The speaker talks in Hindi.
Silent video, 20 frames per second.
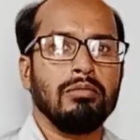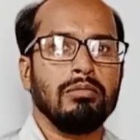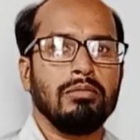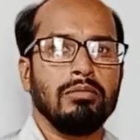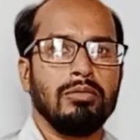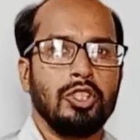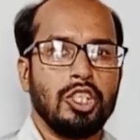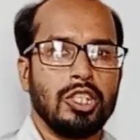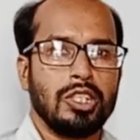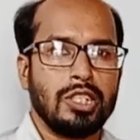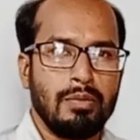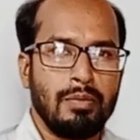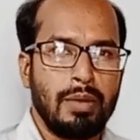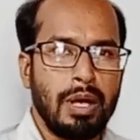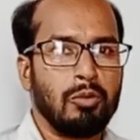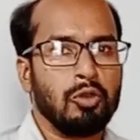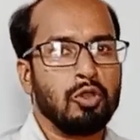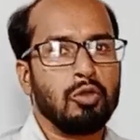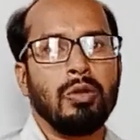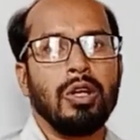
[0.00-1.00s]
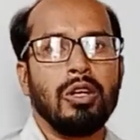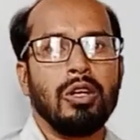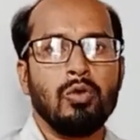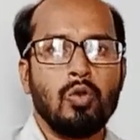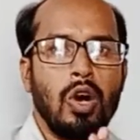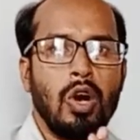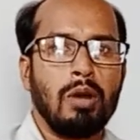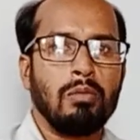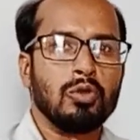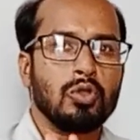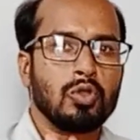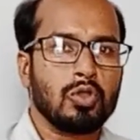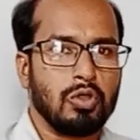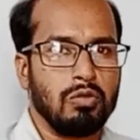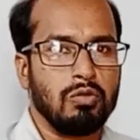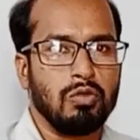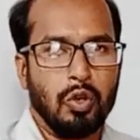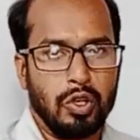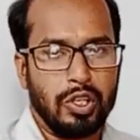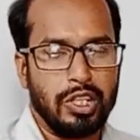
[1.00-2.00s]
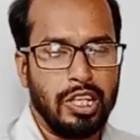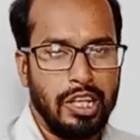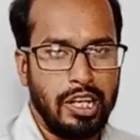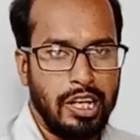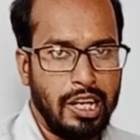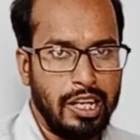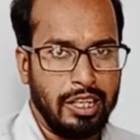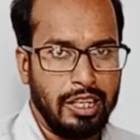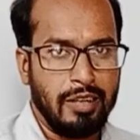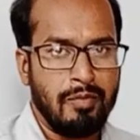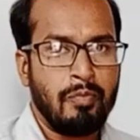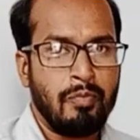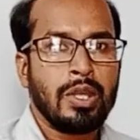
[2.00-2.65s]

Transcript: जिससे मैं मुतमैन हूँ आप उसको वोट दें नहीं